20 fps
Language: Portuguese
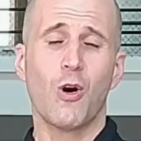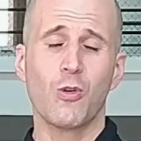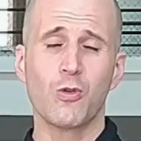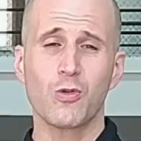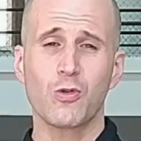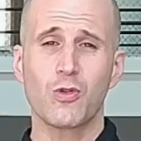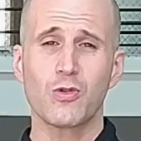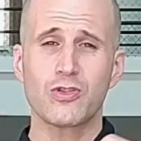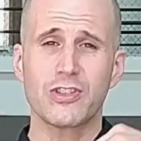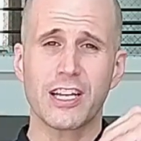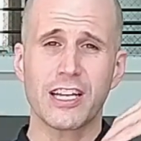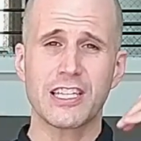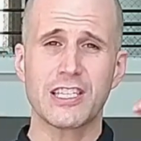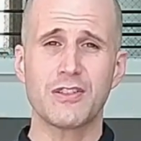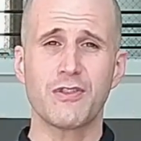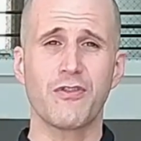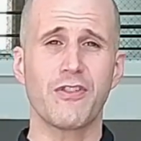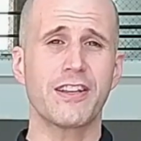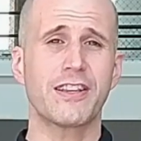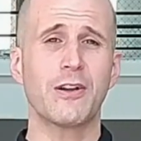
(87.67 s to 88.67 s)
ou não consegue
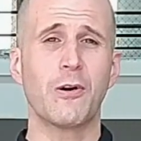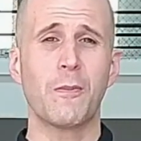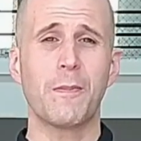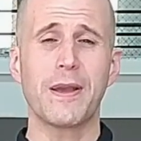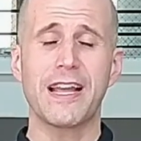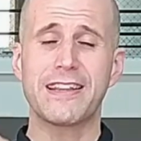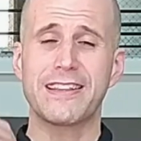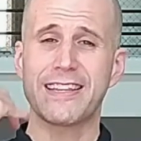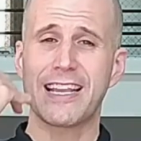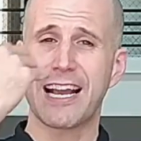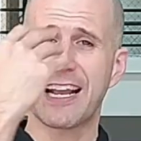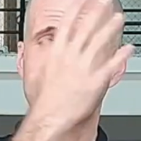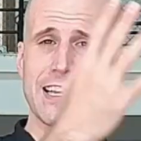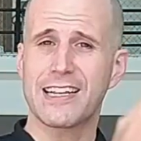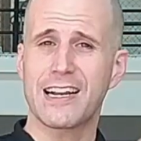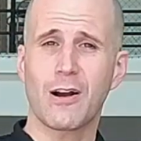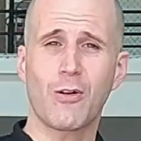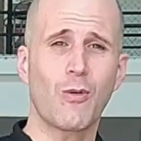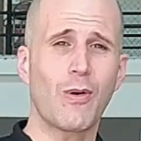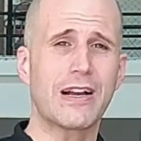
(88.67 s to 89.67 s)
desenvolver tão bem a
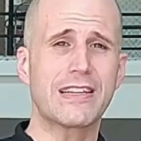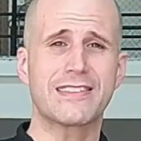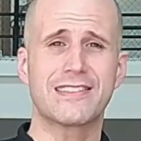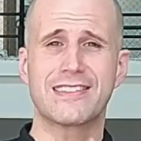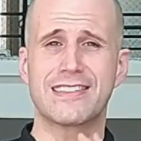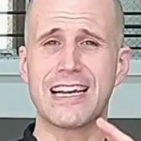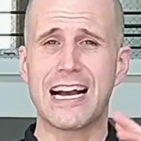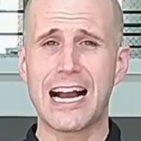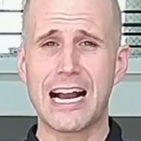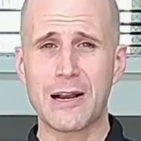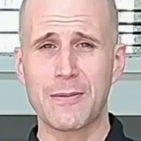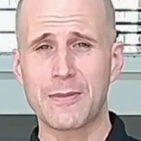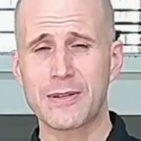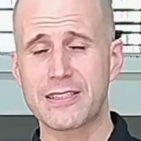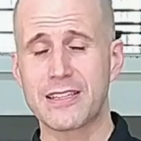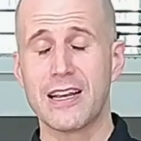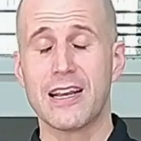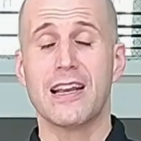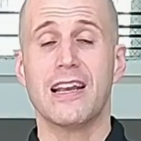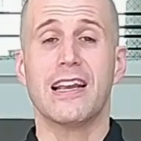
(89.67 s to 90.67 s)
técnica com as
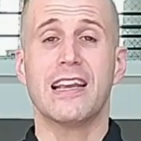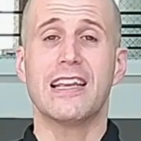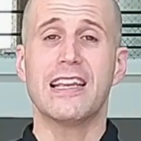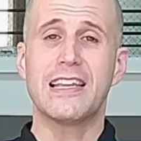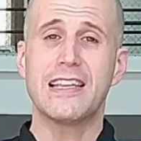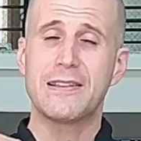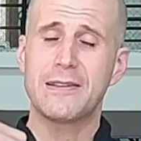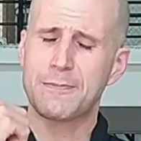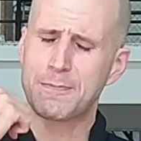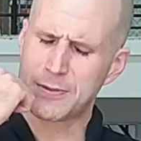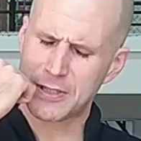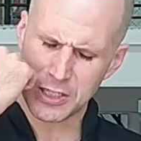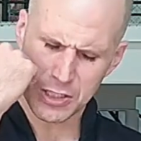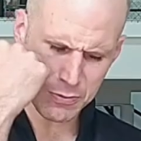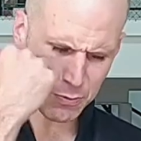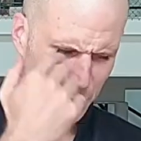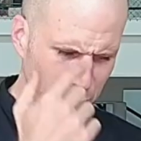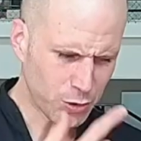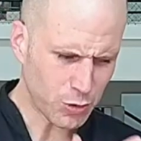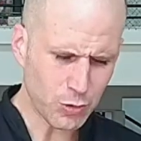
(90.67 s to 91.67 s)
armas e precisa
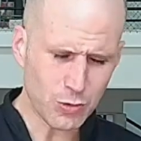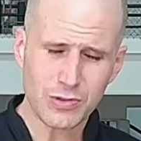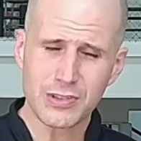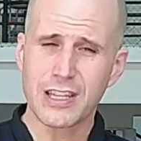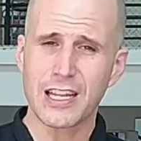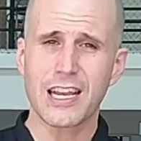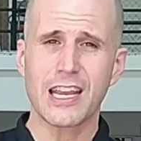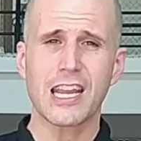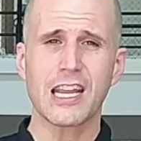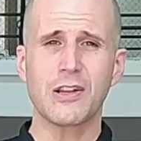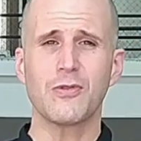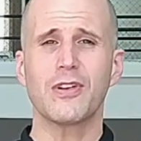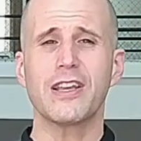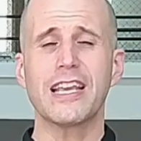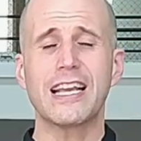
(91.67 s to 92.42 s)
de muito treino.